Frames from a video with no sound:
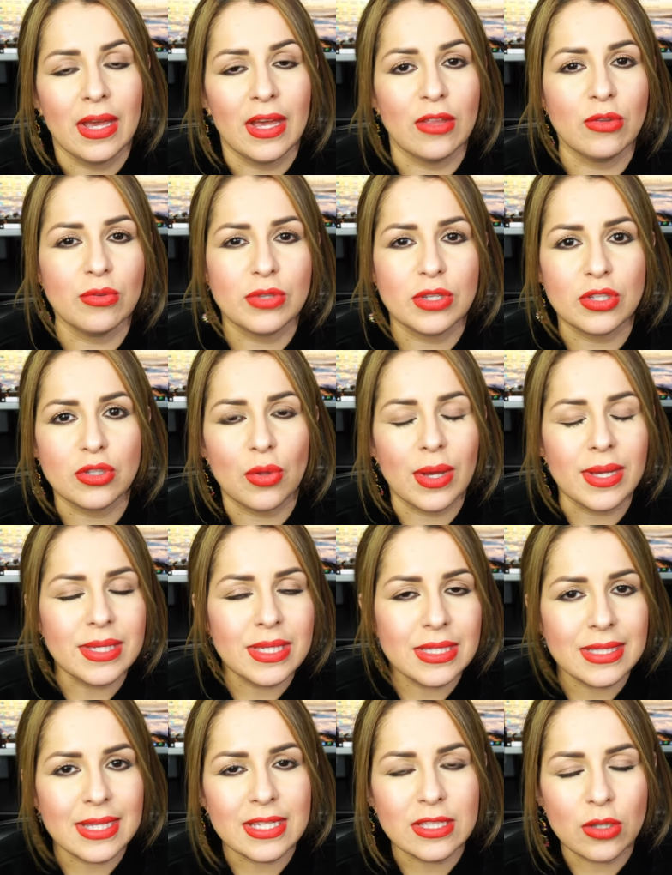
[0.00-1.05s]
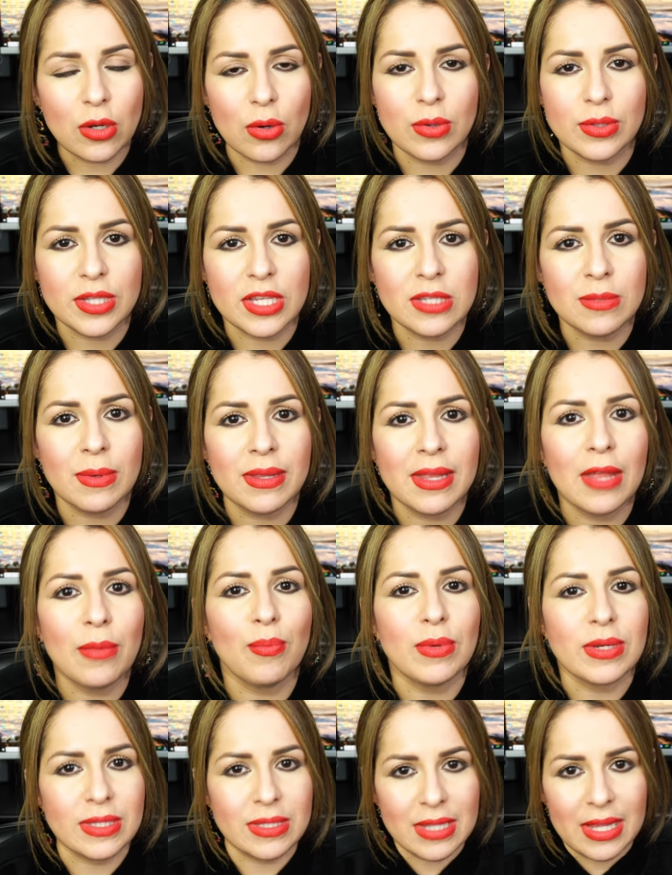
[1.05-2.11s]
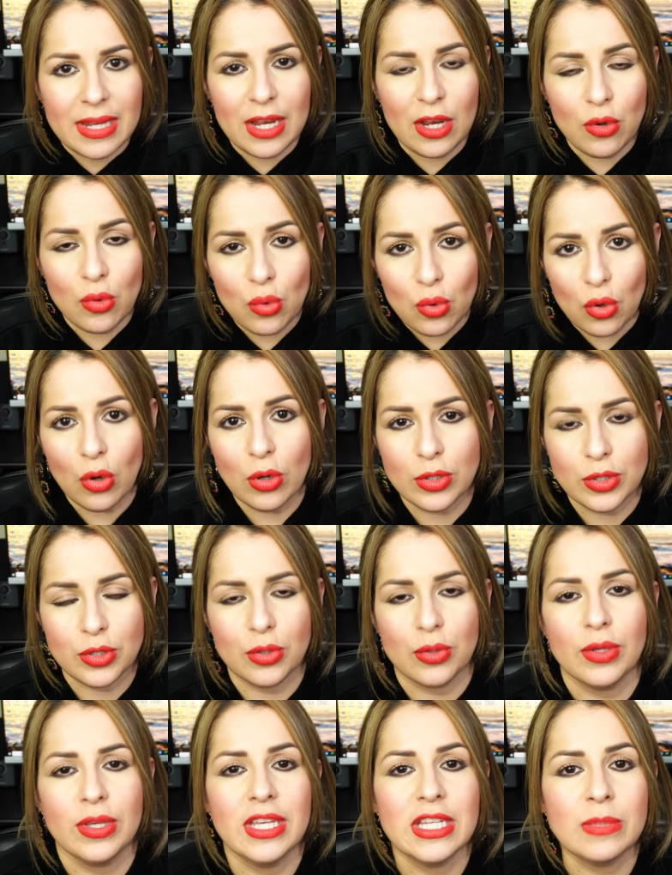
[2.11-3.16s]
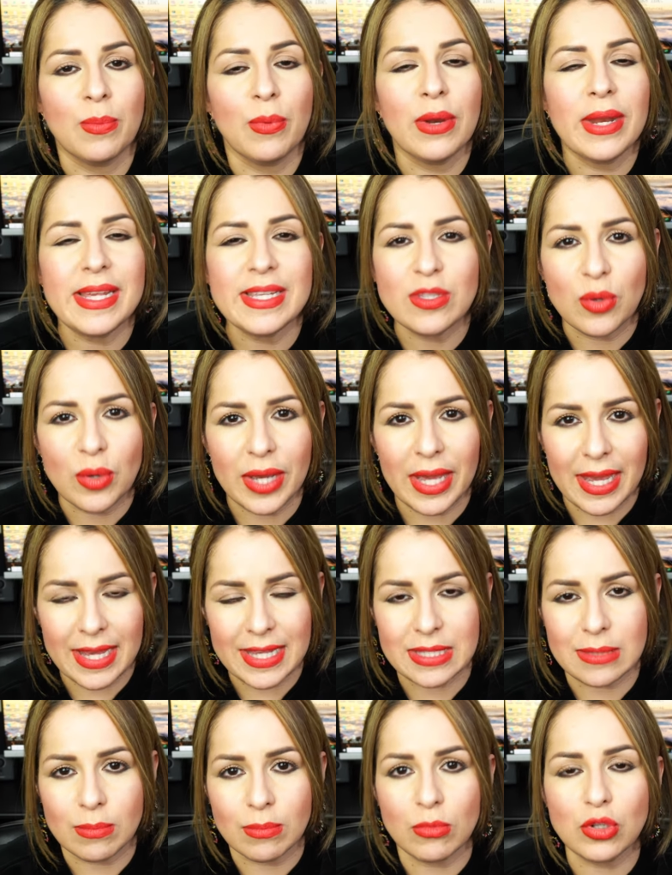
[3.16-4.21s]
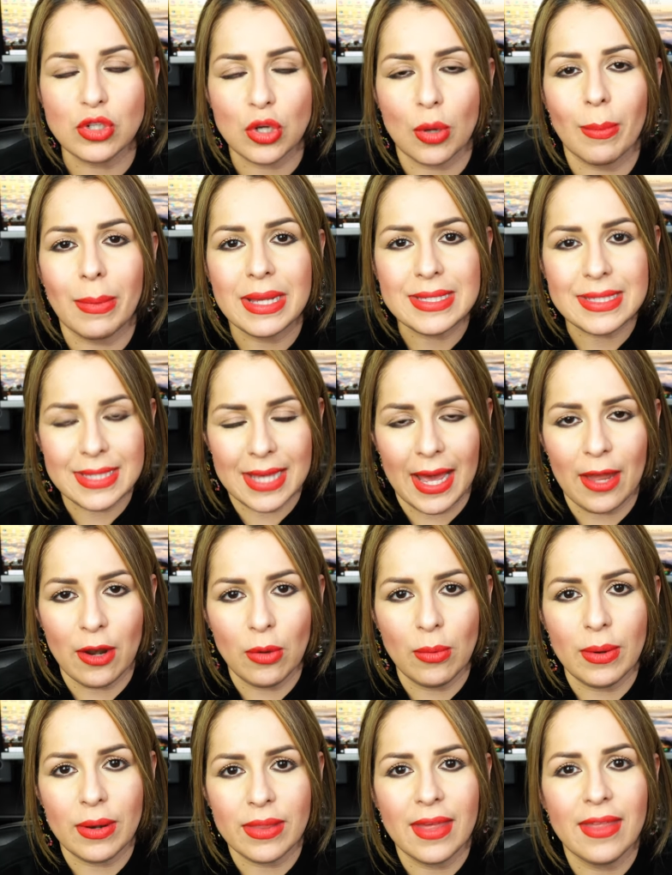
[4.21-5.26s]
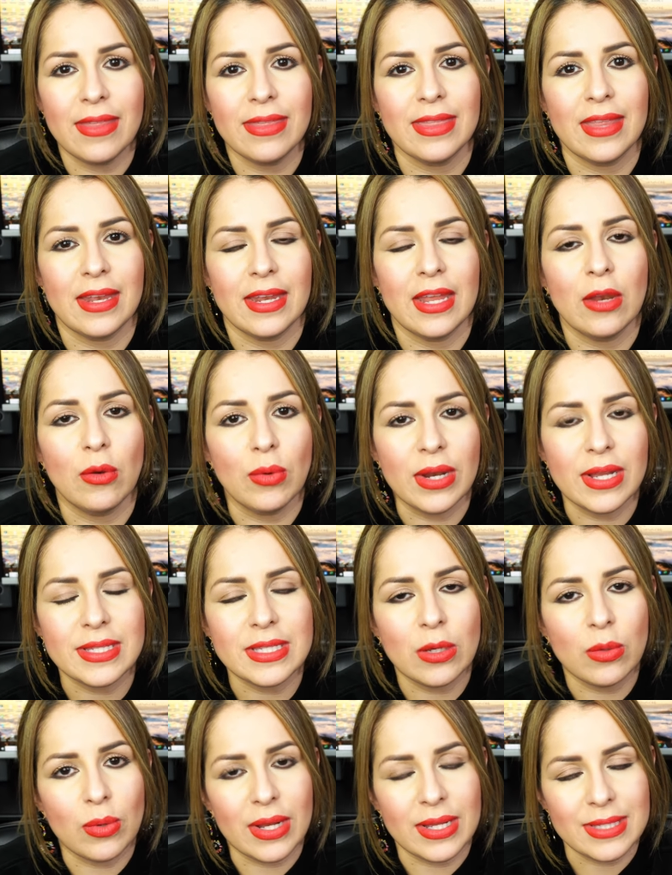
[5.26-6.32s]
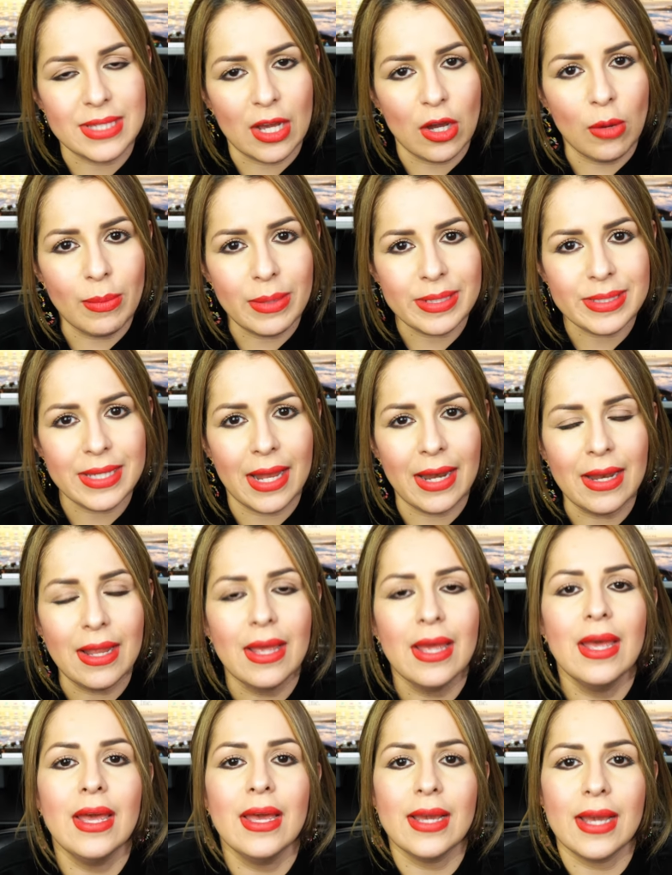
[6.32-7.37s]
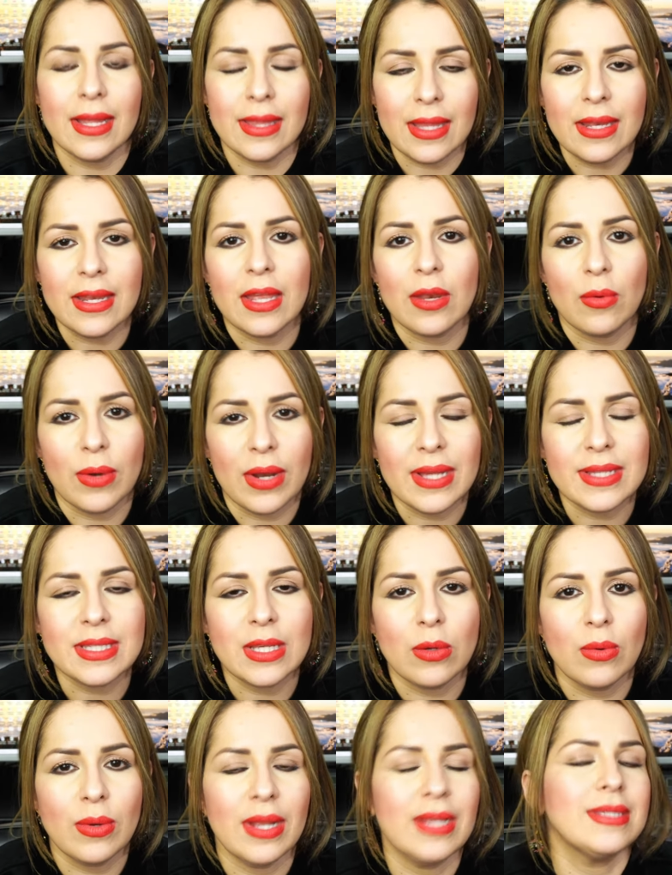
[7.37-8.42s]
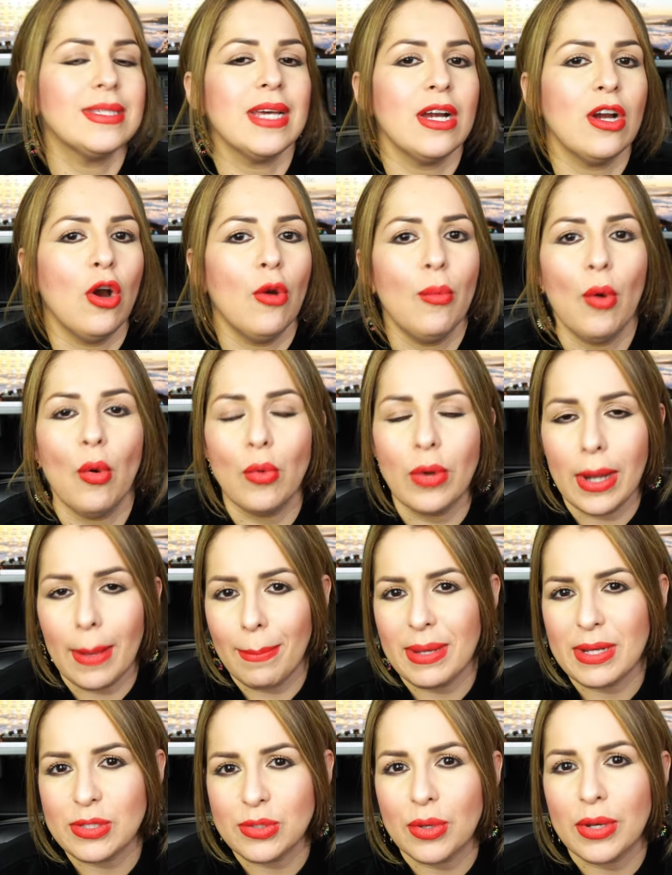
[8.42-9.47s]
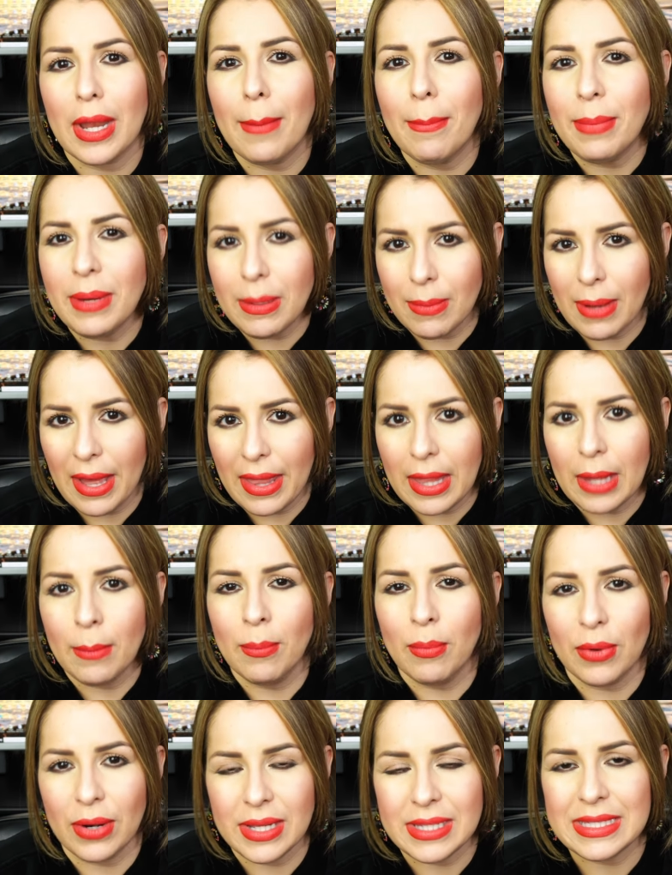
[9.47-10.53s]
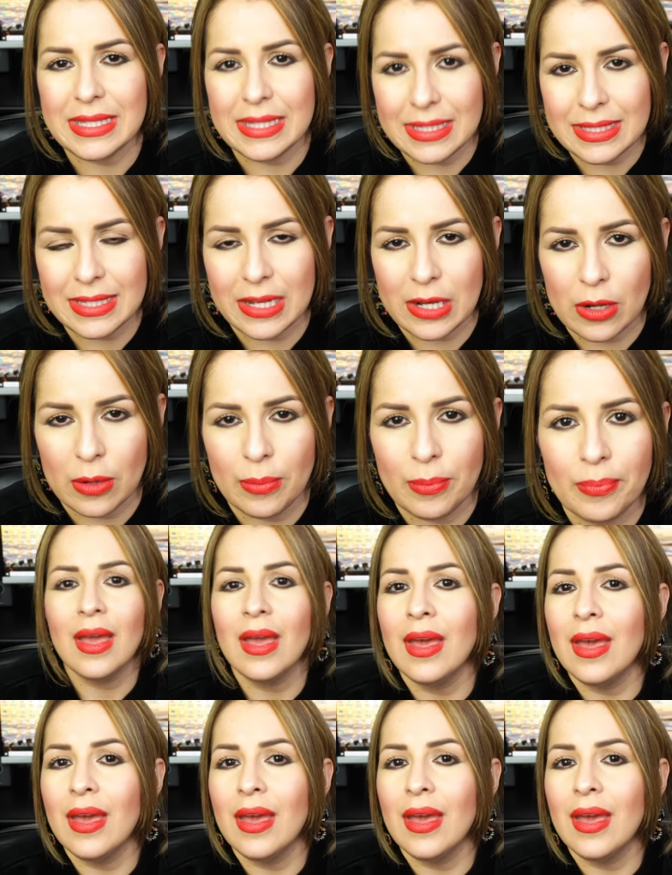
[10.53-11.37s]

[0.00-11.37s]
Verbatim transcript: Entonces todas estas cosas, ¿verdad? Pues tienen un costo y es por eso que es mucho más caro, ¿verdad? Tener una aseguranza comercial que tener una aseguranza como una persona privada, por así decirlo.